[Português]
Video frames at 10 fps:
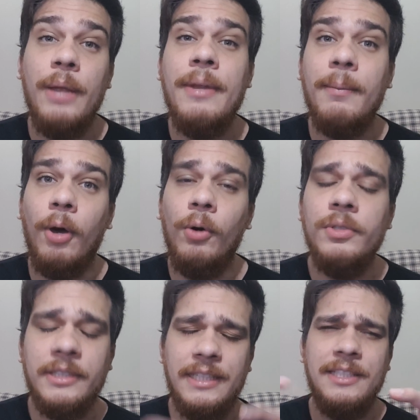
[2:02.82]
Premier
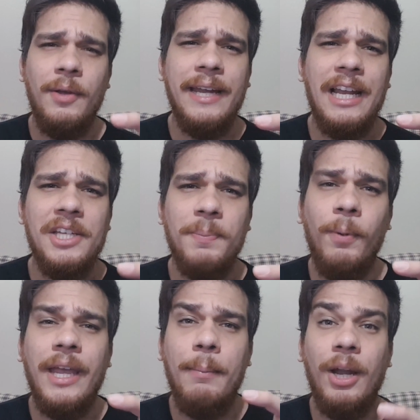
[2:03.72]
Balls, que são aquelas
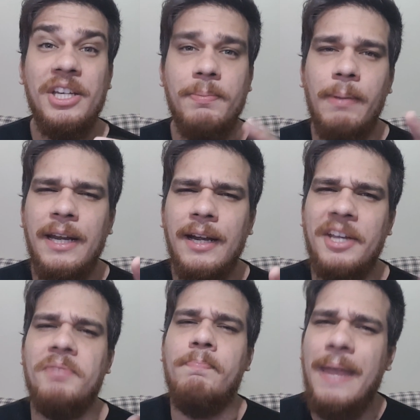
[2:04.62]
Pokébolas
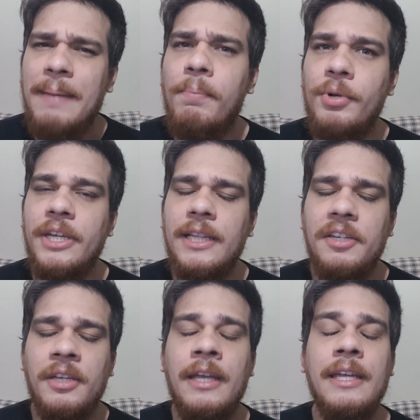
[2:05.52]
brancas bem
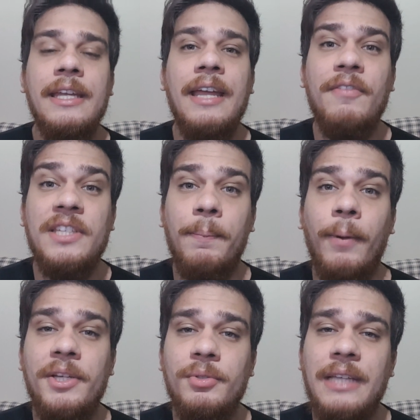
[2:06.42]
bonitas, e aí você
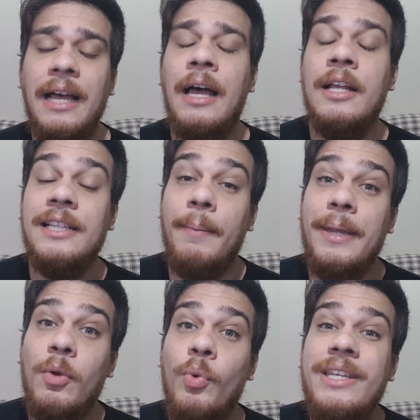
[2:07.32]
pode usar
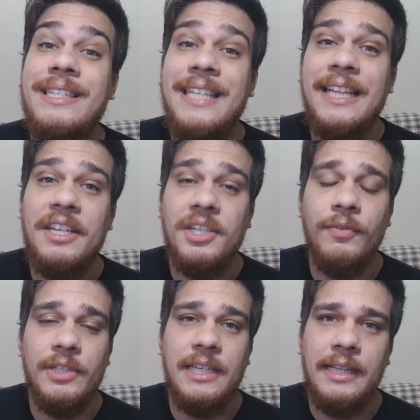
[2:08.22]
também os itens
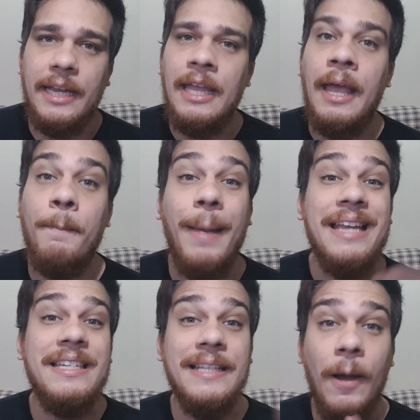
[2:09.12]
que você tem,
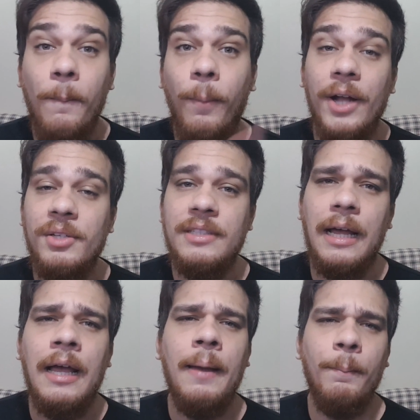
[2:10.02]
mas não pode
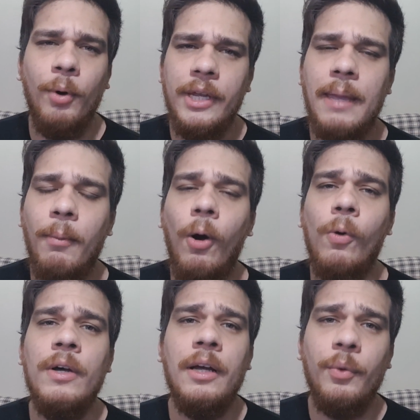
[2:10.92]
usar
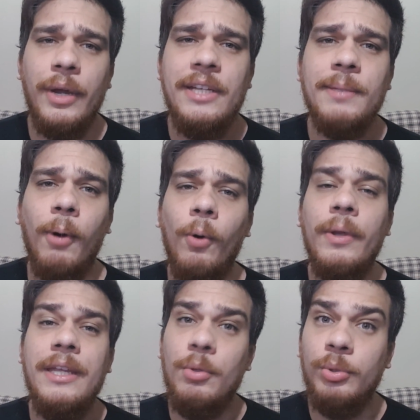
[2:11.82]
Pokéball, Great
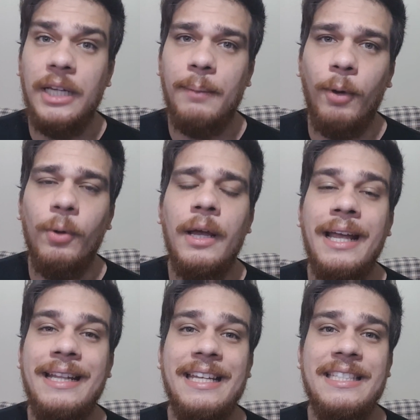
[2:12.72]
Ball e Ultra Ball
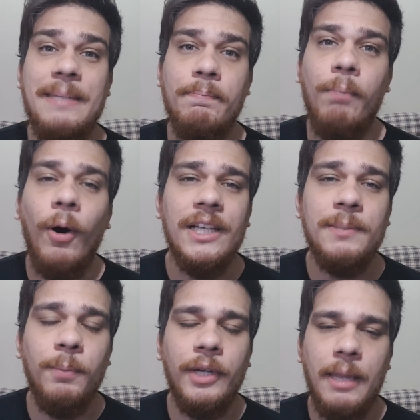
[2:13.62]
nesse
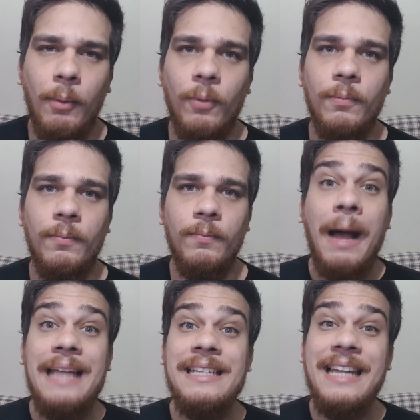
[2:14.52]
boss Pokémon. O
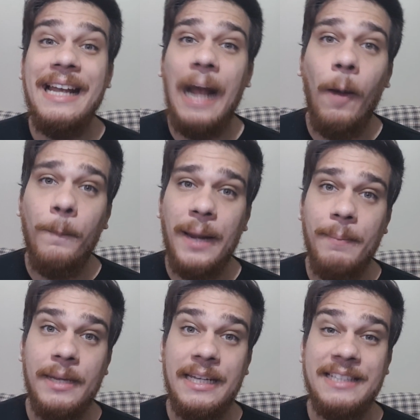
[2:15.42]
mais legal
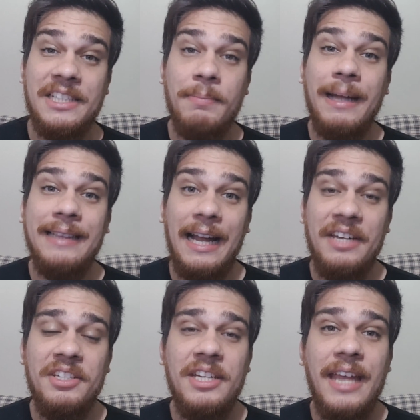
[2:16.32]
para mim dessas
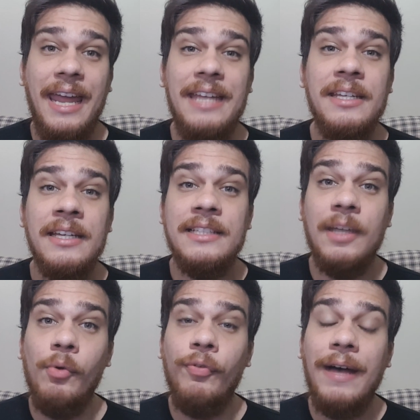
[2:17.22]
batalhas de raid
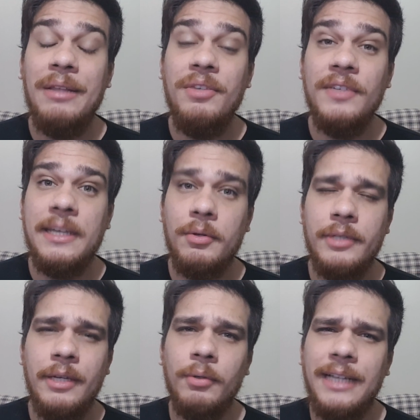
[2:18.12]
são o fato de você
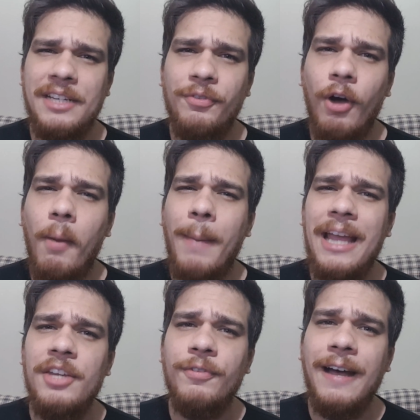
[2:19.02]
conseguir encontrar de forma
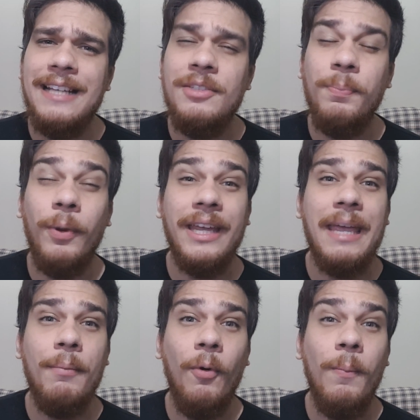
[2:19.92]
mais fácil
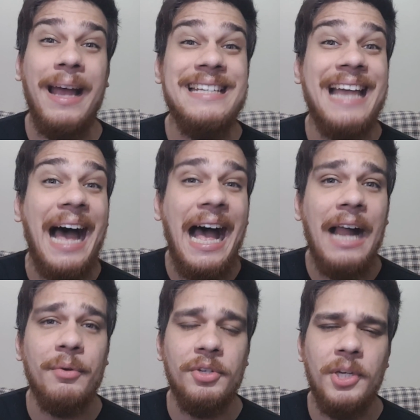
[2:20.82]
Pokémon mais
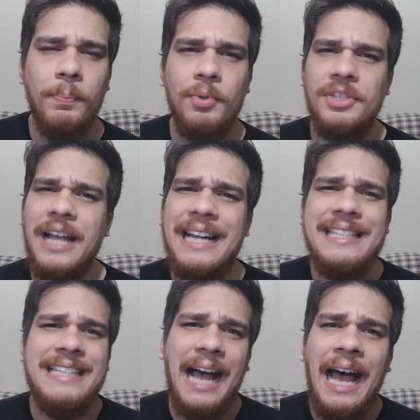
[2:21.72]
raros, tipo
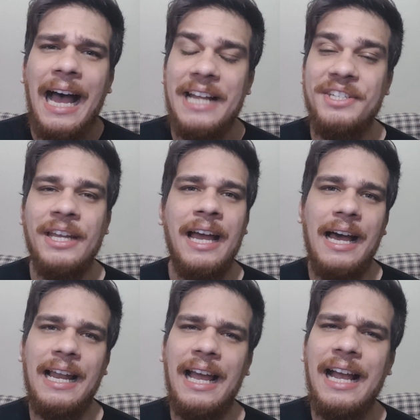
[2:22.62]
Charizard,
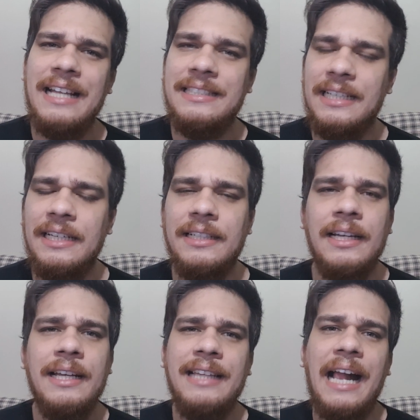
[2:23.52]

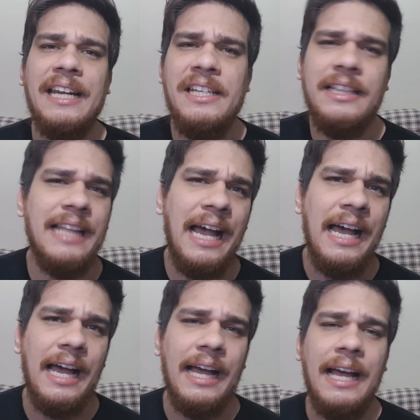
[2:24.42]
Alakazam,
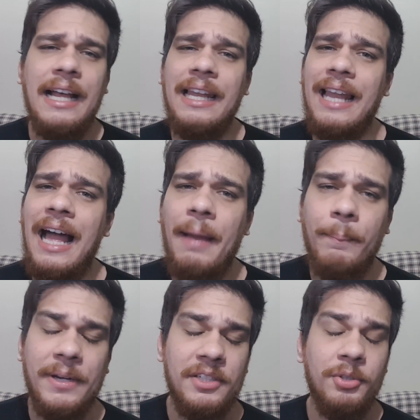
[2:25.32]
Tyranitar,
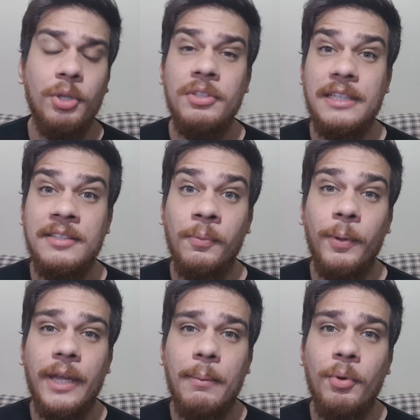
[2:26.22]
Lapras. Todos esses são
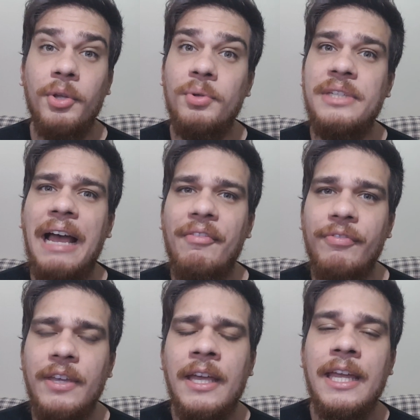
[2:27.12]
Pokémon que eu já
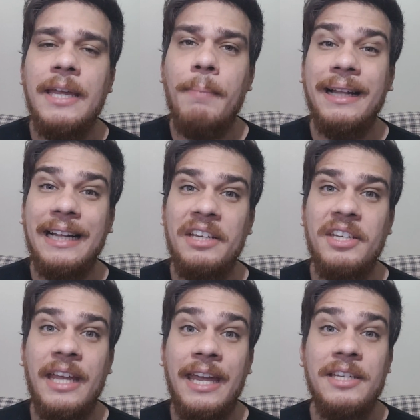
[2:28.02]
vi em batalhas
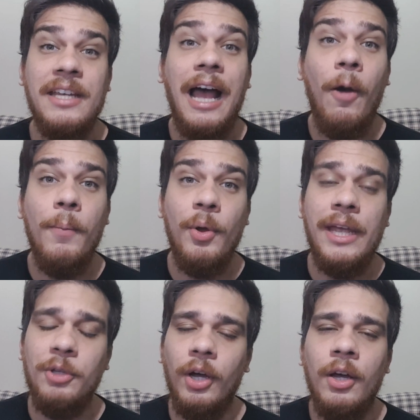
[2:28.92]
de raid ao meu
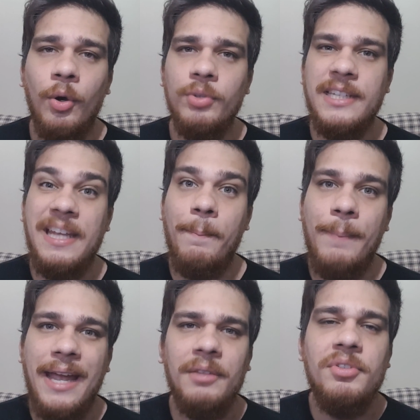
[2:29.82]
redor, ou seja,
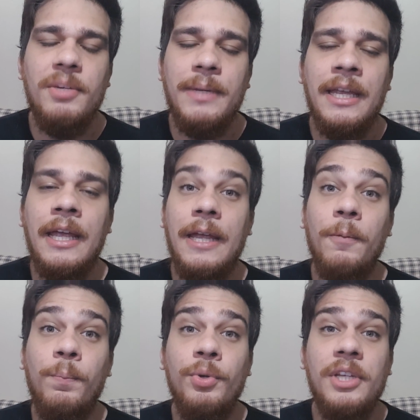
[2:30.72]
perto de mim.
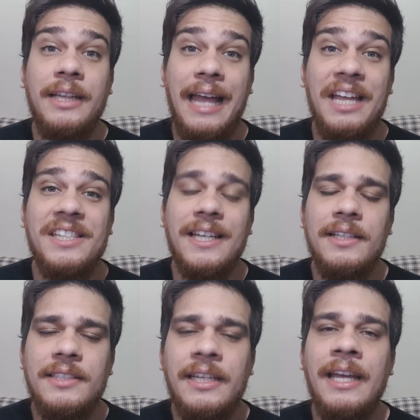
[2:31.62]
Eu pude ter a
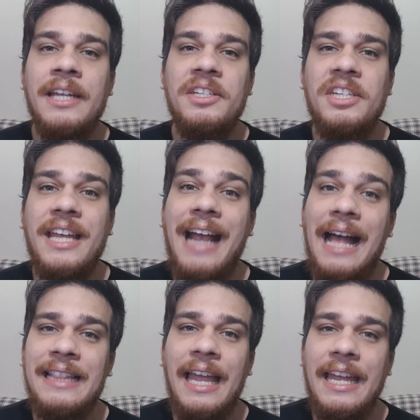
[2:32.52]
chance de
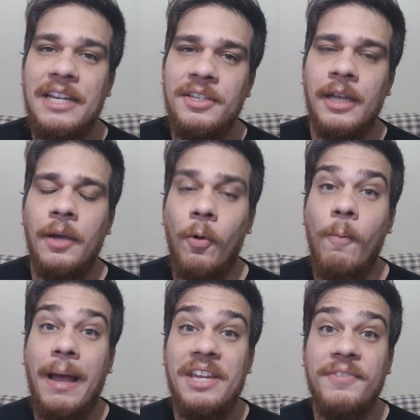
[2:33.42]
chegar até eles
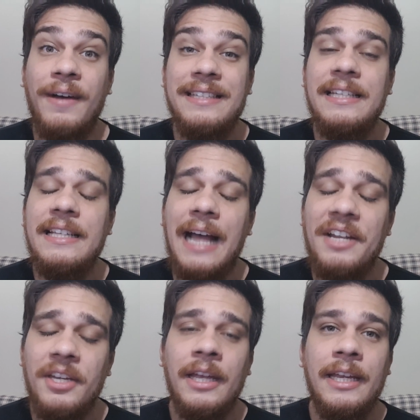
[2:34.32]
com mais
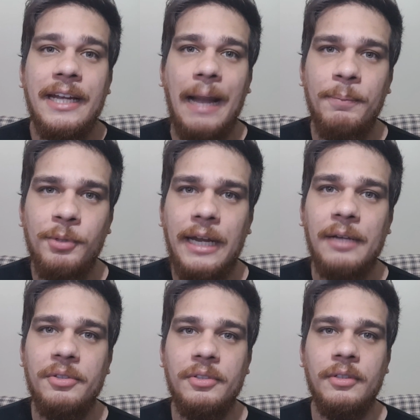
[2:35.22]
facilidade e
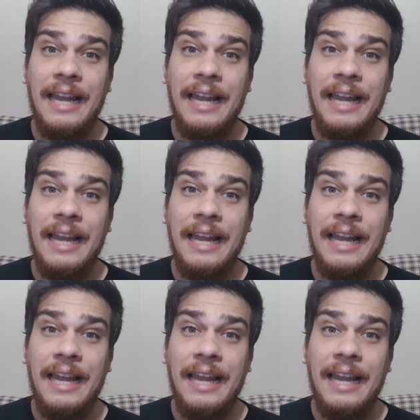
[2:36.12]
capturá-los.